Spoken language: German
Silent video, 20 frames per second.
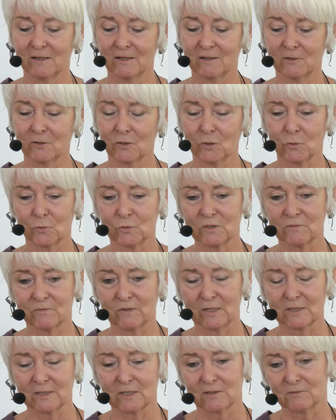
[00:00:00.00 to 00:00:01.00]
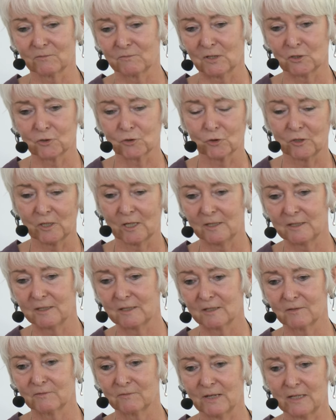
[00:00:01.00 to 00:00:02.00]
Äh, und die waren dann waren schon
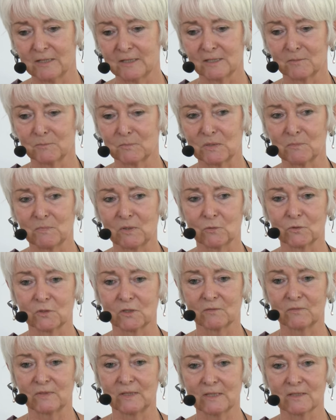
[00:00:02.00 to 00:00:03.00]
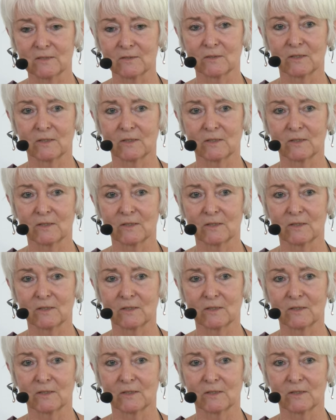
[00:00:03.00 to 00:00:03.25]
einige ein Weilchen mit mir unterwegs und